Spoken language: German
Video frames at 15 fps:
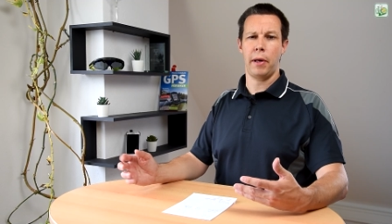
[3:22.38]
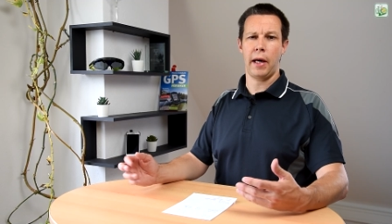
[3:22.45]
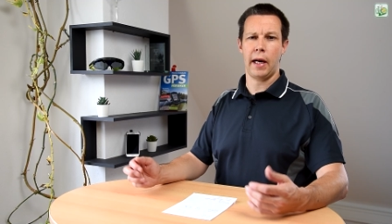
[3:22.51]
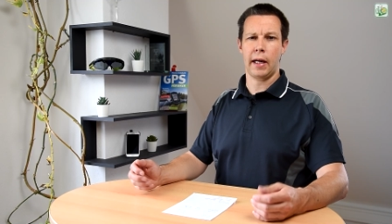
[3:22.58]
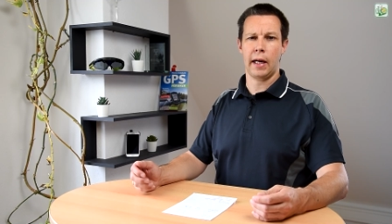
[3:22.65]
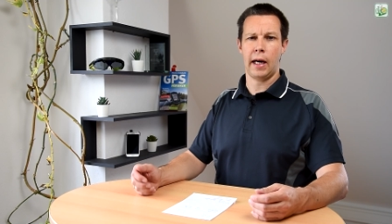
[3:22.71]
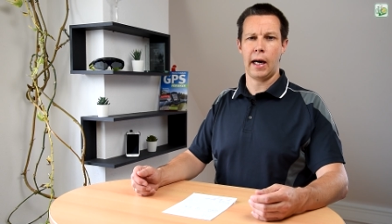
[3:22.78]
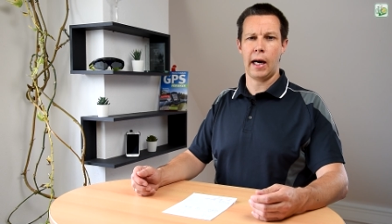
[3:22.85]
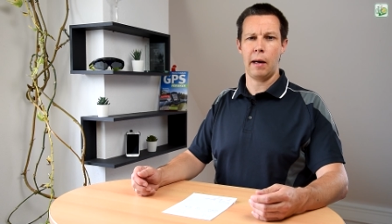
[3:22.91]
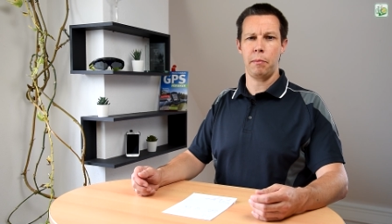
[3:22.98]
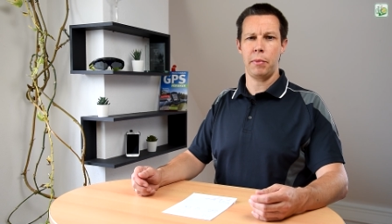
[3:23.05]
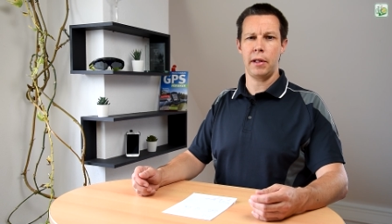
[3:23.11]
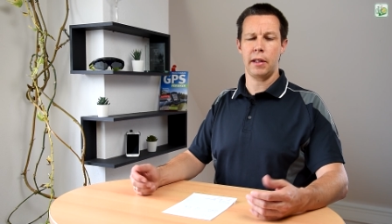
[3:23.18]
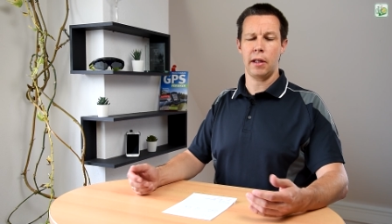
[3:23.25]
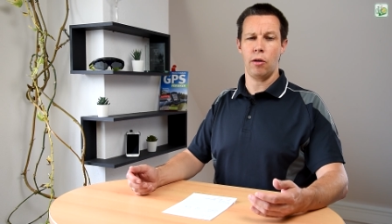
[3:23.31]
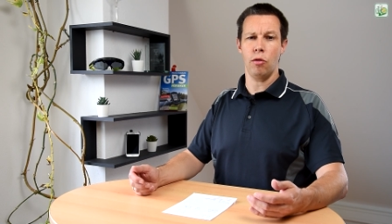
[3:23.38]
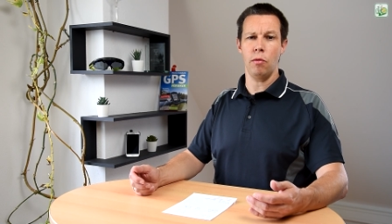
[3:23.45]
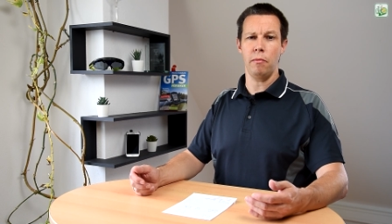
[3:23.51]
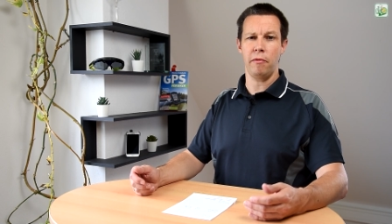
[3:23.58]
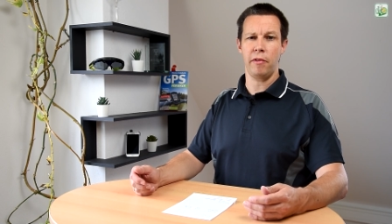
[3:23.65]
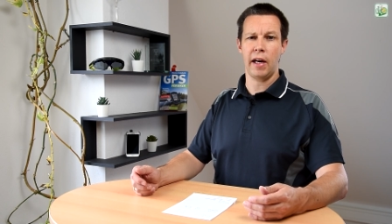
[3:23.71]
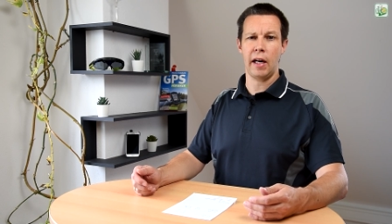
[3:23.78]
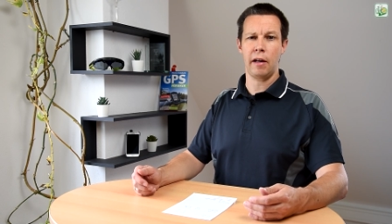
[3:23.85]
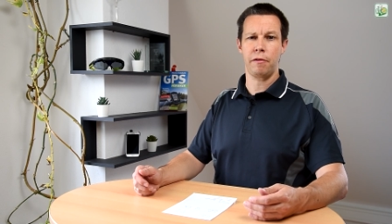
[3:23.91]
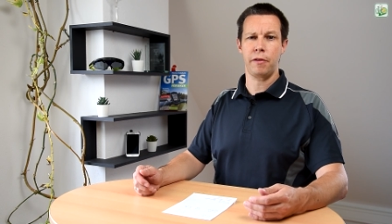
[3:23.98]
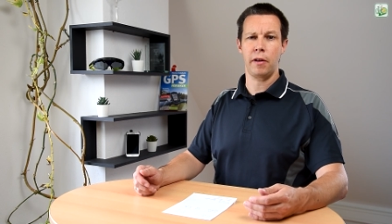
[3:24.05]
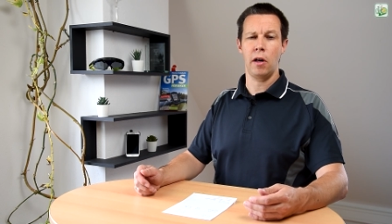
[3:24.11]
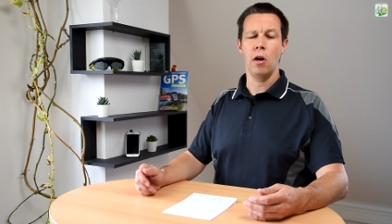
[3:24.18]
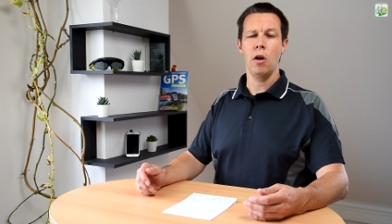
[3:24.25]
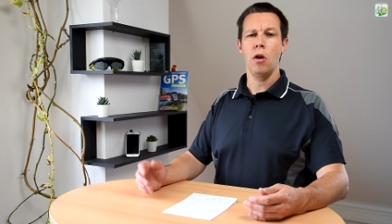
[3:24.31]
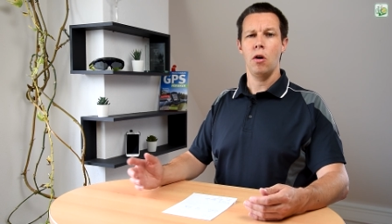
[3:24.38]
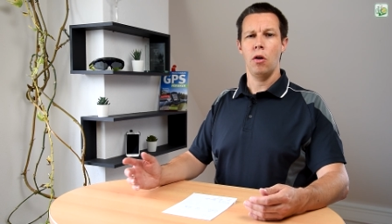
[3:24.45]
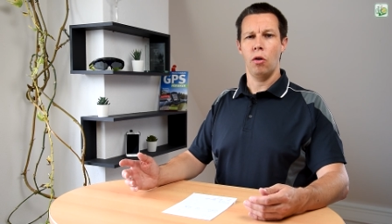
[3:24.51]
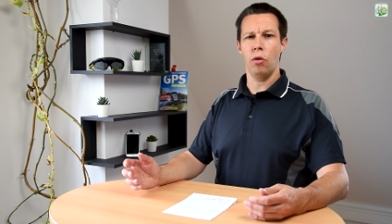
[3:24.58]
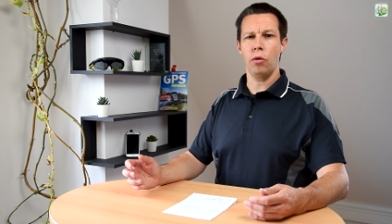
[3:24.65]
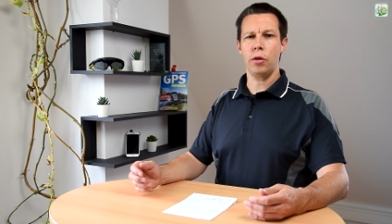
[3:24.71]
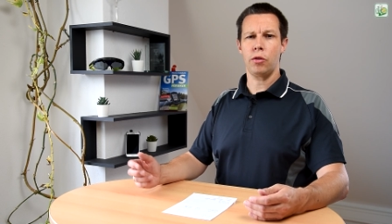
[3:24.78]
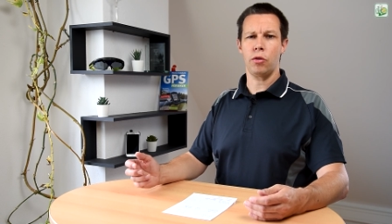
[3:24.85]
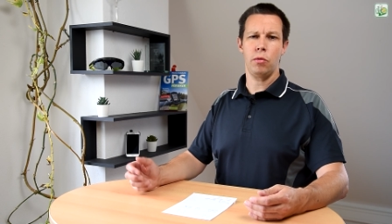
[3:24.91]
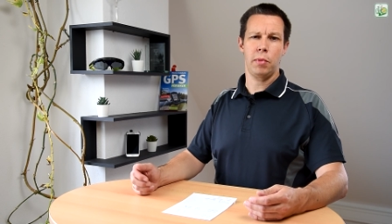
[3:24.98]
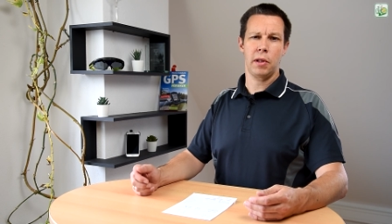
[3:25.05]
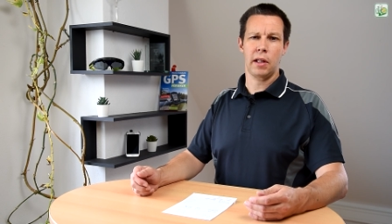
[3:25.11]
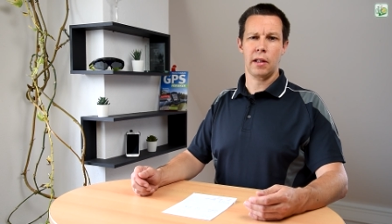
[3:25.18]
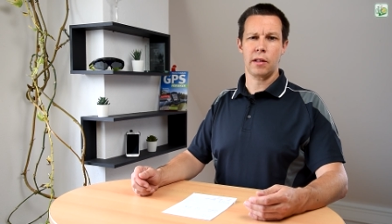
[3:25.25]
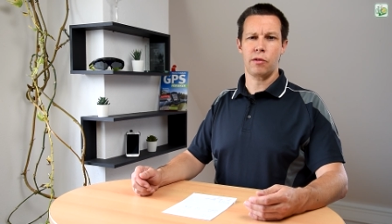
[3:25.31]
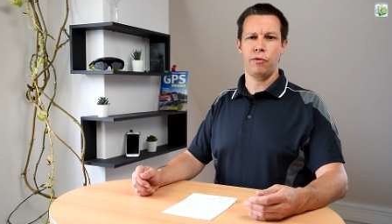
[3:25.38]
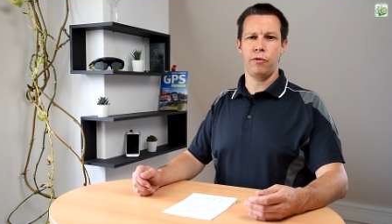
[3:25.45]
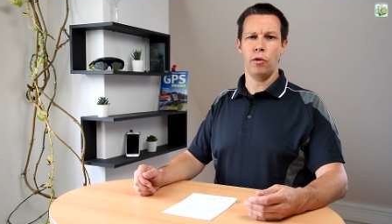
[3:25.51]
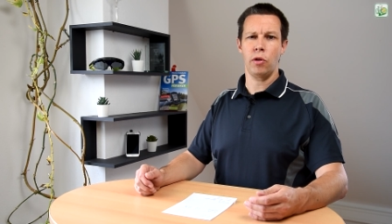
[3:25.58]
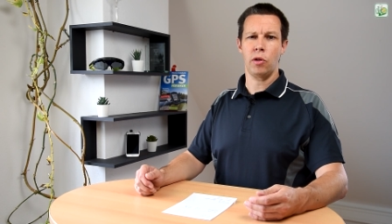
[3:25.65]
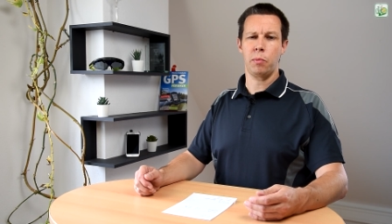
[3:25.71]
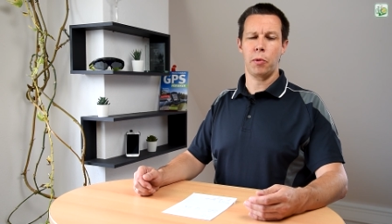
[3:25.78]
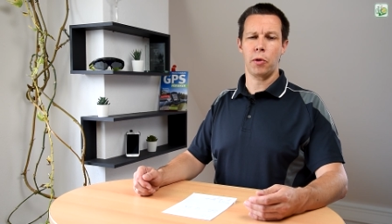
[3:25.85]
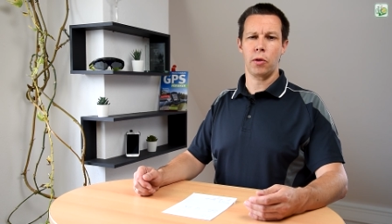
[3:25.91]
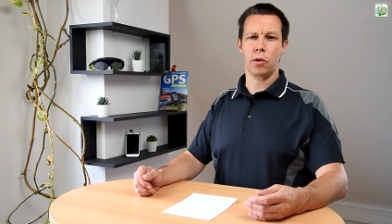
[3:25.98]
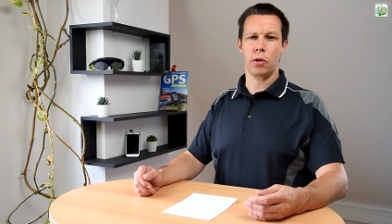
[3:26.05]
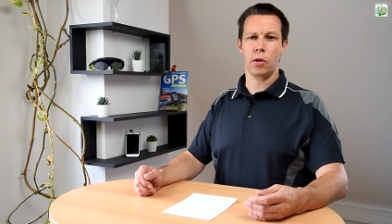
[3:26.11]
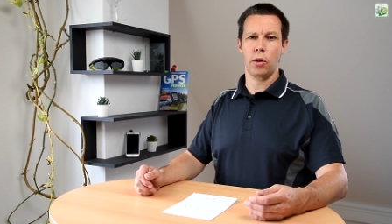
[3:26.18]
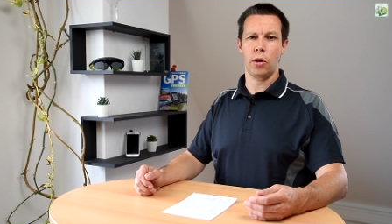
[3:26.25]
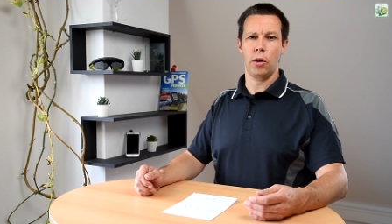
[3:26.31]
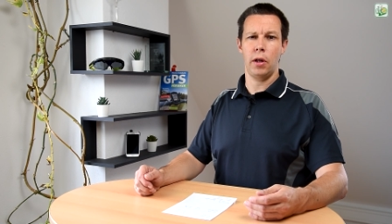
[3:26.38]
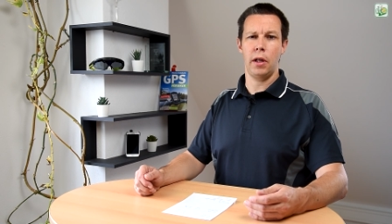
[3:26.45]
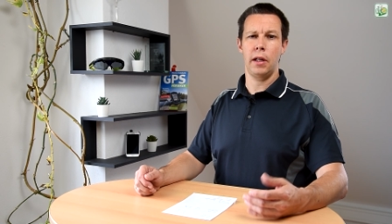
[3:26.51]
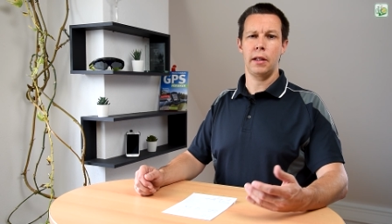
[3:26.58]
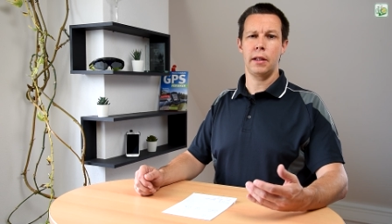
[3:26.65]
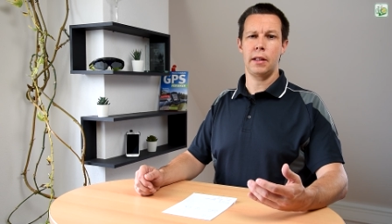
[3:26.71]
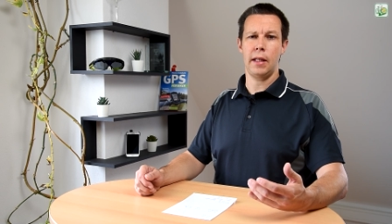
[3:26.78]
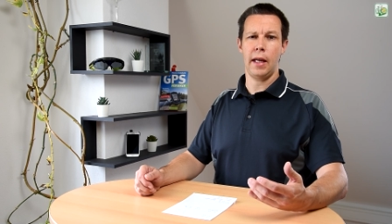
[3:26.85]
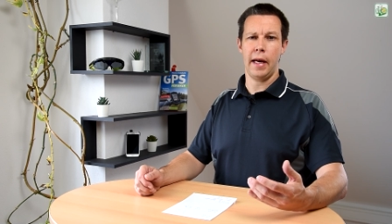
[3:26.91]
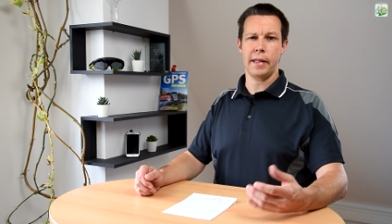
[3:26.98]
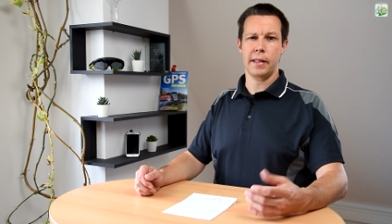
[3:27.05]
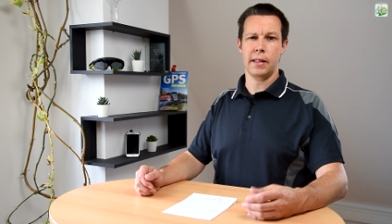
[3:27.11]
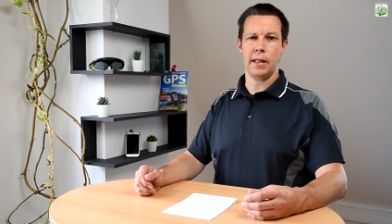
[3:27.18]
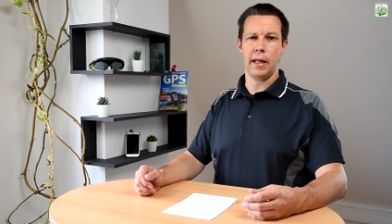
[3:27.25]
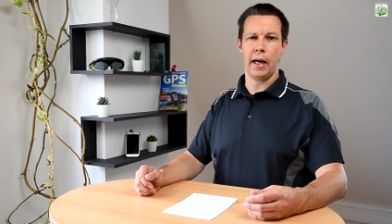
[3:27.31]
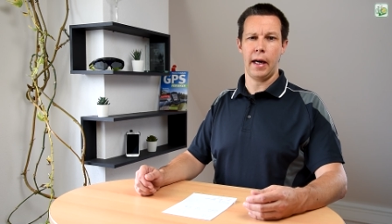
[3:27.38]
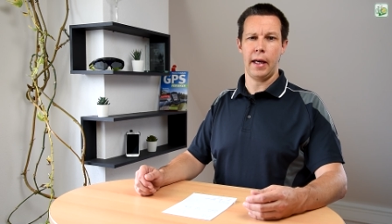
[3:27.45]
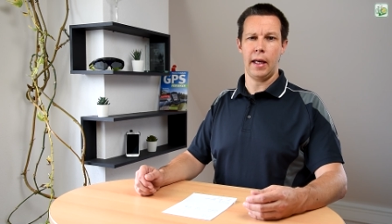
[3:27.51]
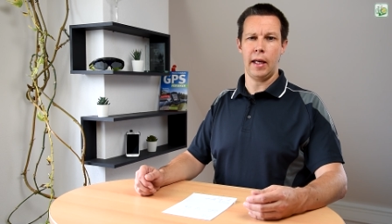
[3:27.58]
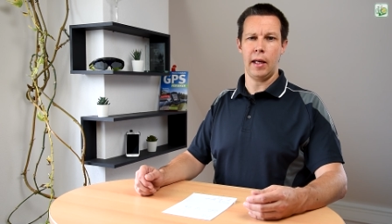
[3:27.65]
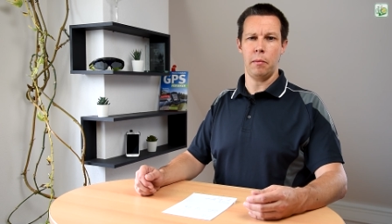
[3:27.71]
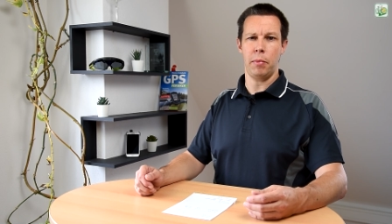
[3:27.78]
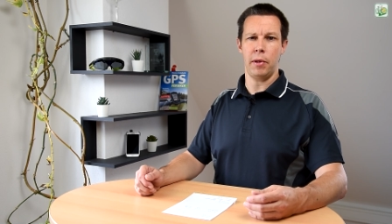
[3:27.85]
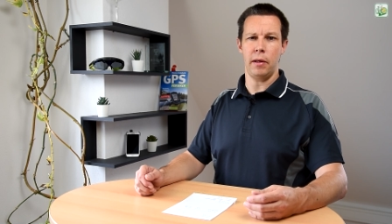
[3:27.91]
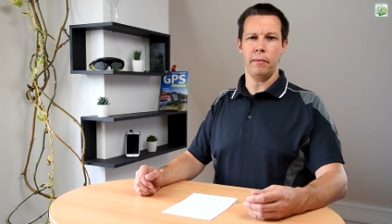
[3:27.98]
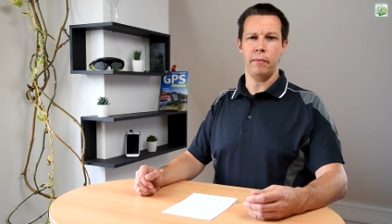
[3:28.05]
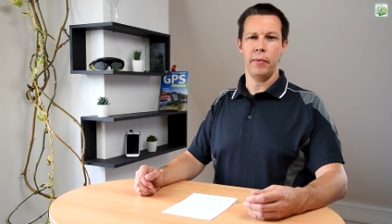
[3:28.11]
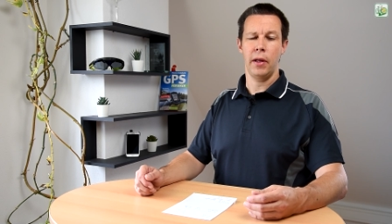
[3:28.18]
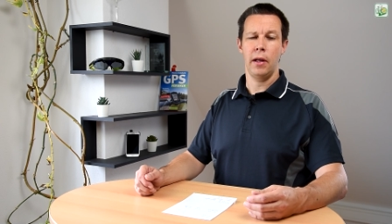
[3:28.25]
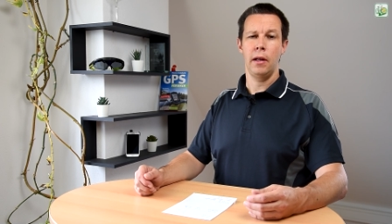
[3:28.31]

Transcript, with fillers: per Kabel der Umwerfer und über das Funkprotokoll die SDI-Hebel.